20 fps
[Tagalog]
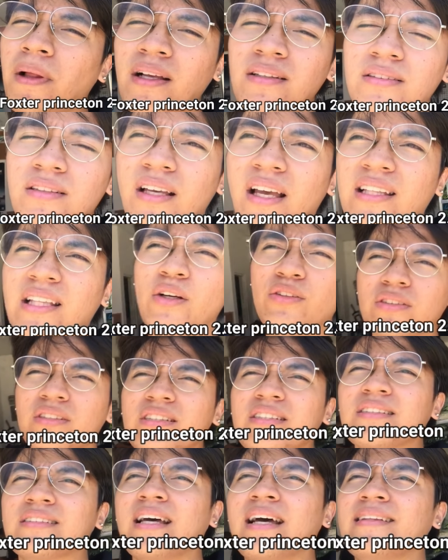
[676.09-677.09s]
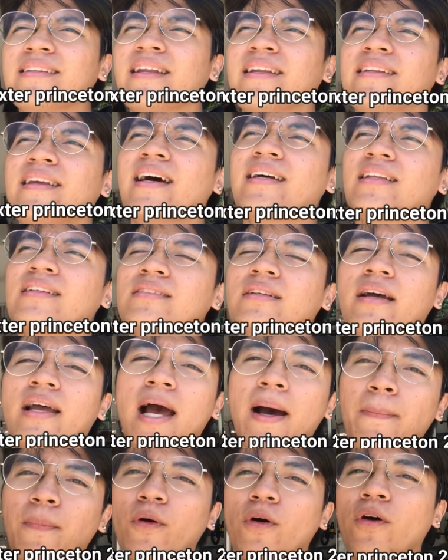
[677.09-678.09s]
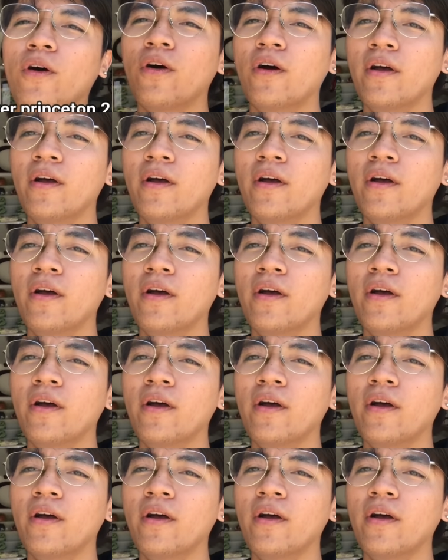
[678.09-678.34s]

plus, 8,600 yata sa Quiapo,